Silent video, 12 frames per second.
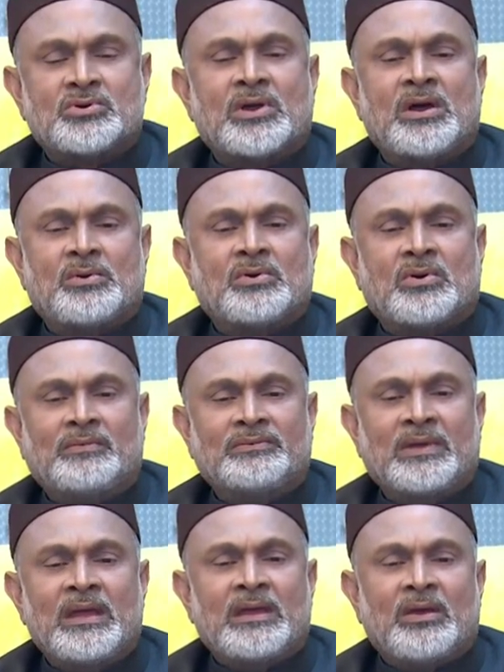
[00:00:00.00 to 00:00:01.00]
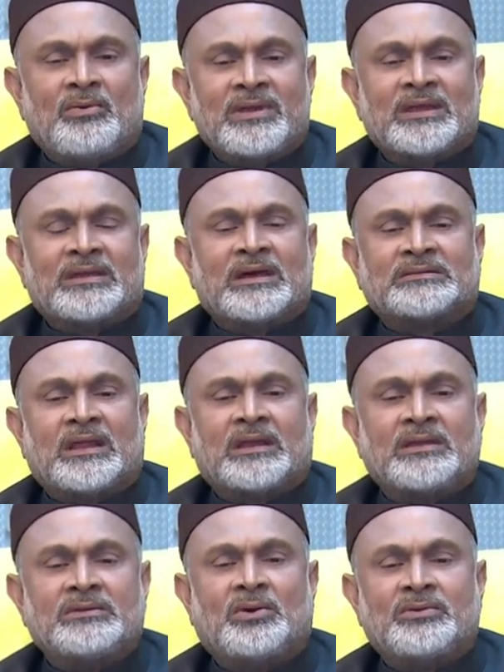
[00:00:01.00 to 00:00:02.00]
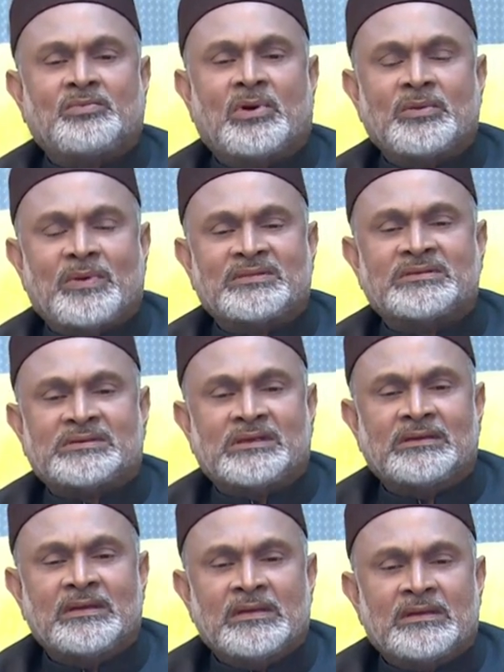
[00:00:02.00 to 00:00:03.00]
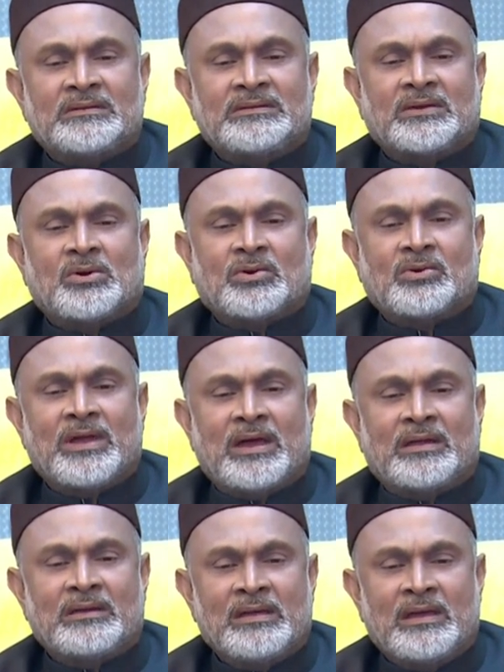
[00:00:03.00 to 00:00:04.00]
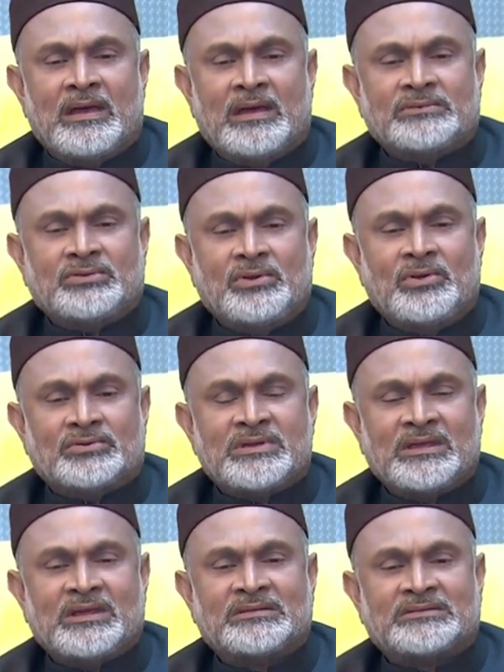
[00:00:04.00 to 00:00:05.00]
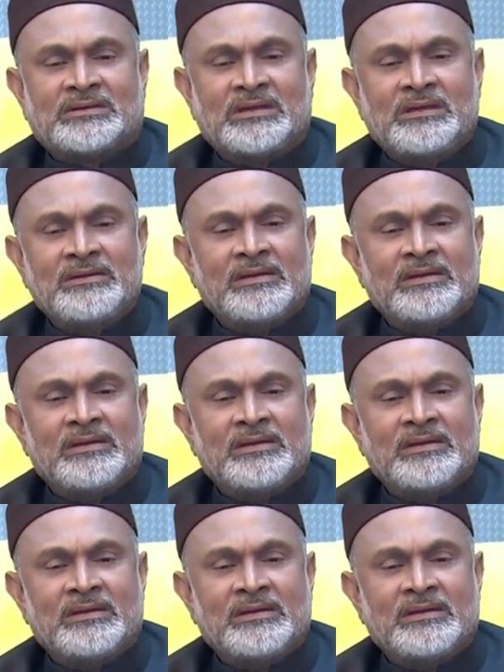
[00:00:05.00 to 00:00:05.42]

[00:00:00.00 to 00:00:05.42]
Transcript: সংখ্যাও কম অনেক ডাক্তাররাই এখন ভয় পাইতেছে যে করোনা আর জন্য সেই ক্ষেত্রে